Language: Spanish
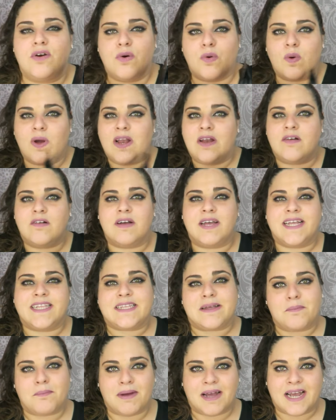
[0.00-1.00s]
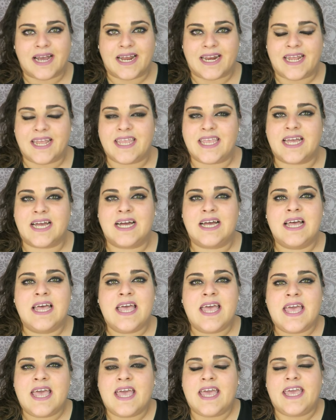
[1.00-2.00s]
yo huelo estas mascarillas
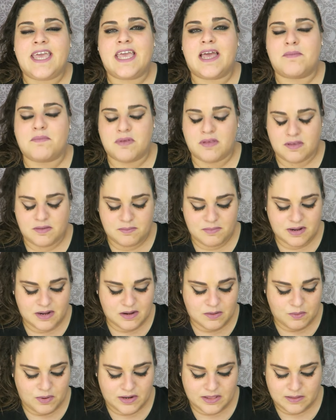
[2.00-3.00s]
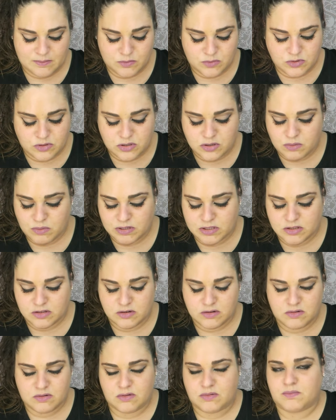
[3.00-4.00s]
y a mí me recuerda mucho
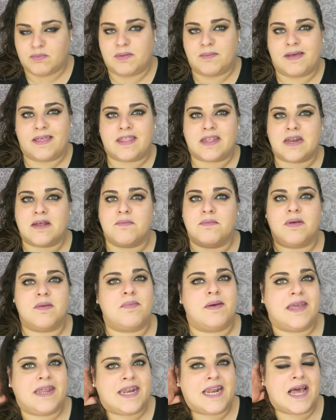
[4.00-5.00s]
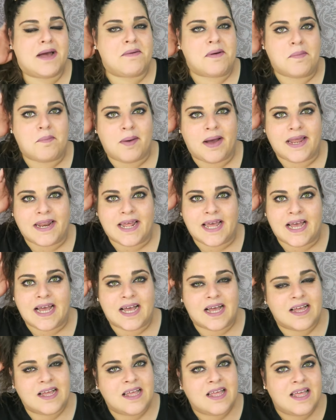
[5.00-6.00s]
cuando mi madre me peinaba
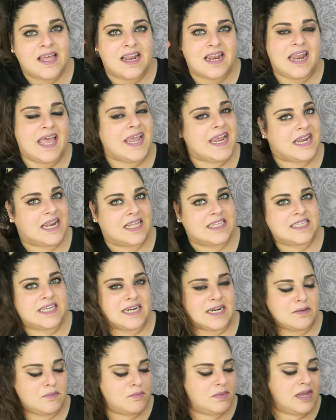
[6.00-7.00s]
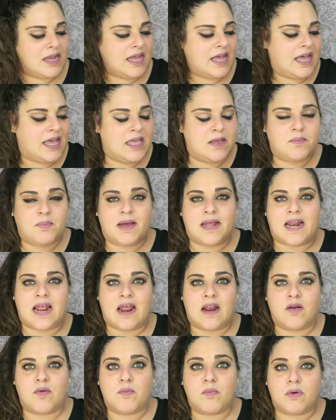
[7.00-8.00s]
para la gimnasia rítmica y
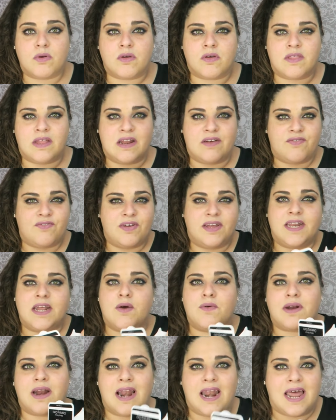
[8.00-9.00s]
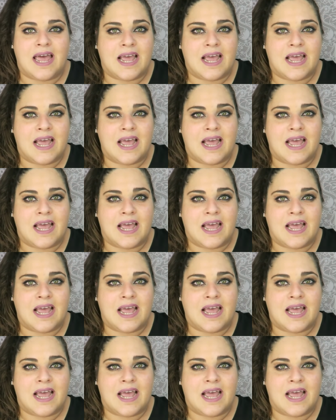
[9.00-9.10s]
para los moños de la feria, una